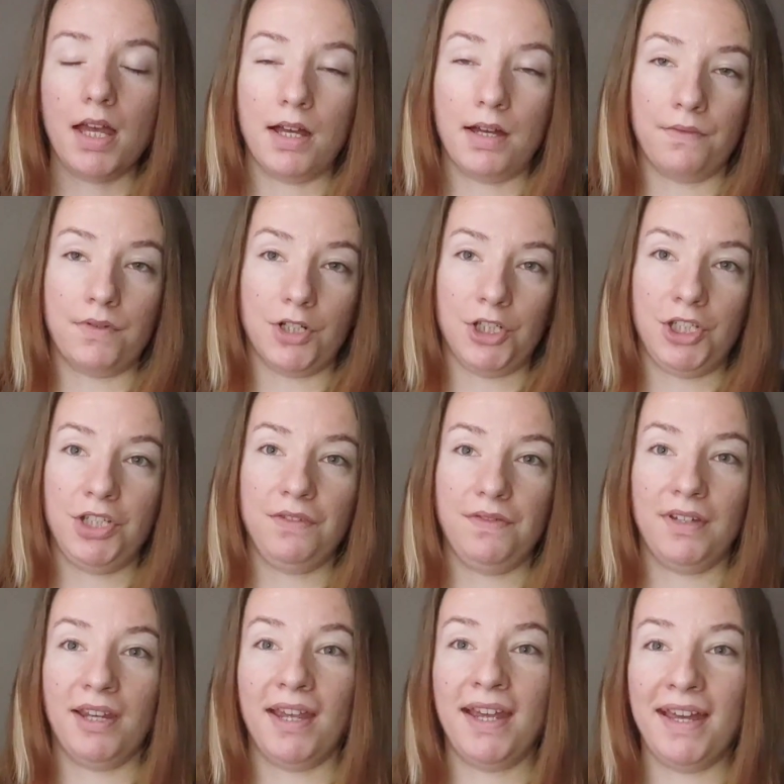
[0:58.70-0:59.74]
a
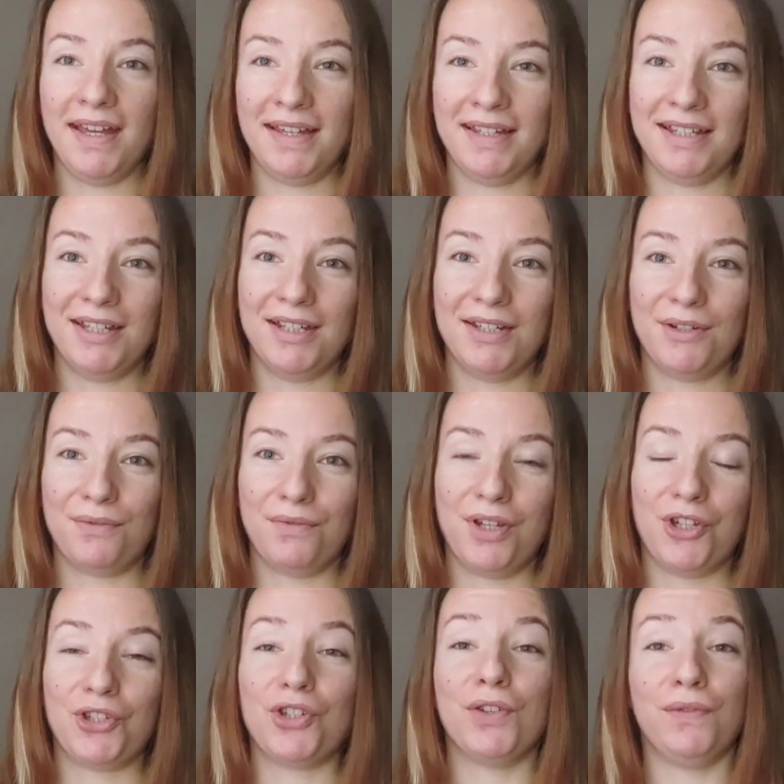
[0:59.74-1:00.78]
właściwie e,
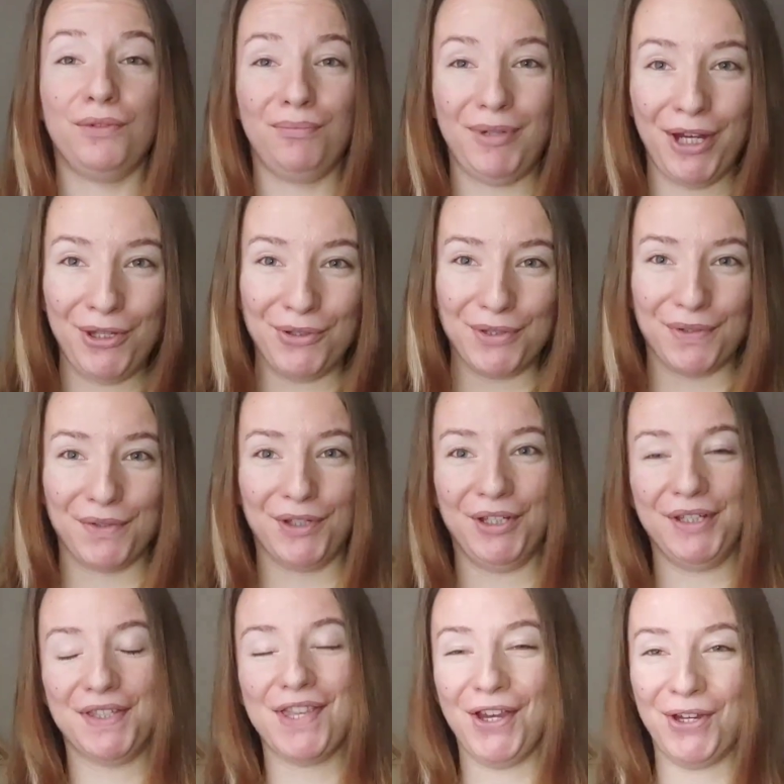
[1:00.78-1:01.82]
również w imieniu
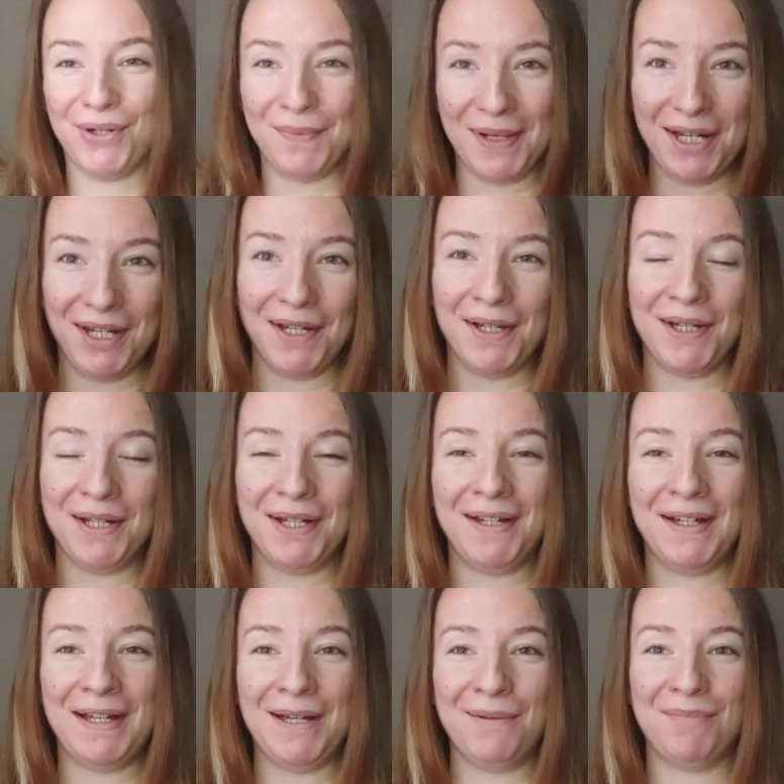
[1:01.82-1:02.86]
swojej znajomej
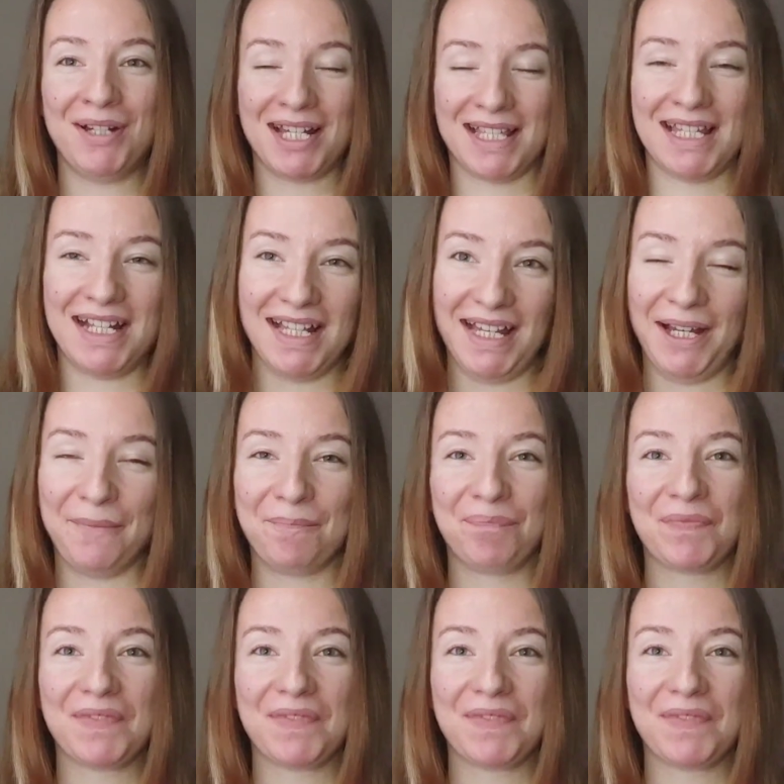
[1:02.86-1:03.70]
Marceli